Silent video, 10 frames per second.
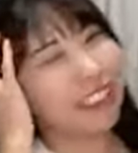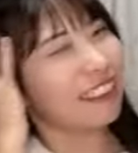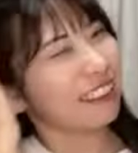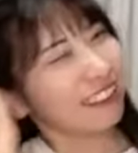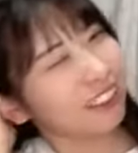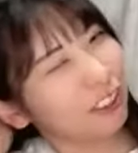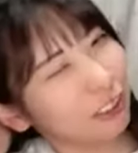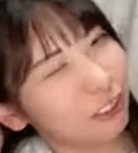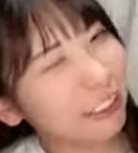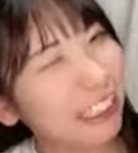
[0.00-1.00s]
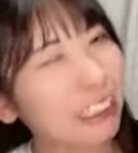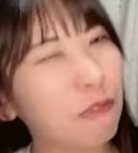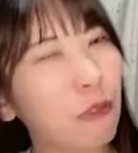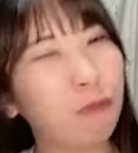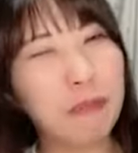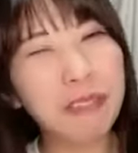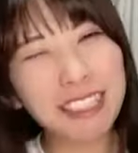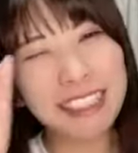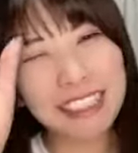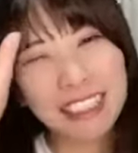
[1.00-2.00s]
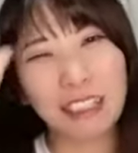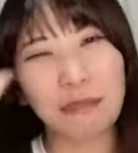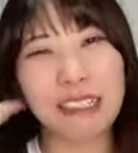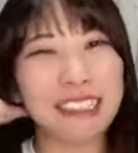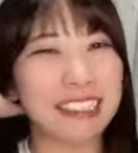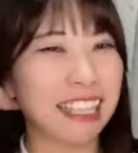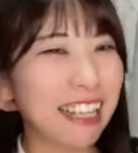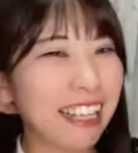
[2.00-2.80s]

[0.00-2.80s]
たんだけどなんかもうビビりすぎてマジで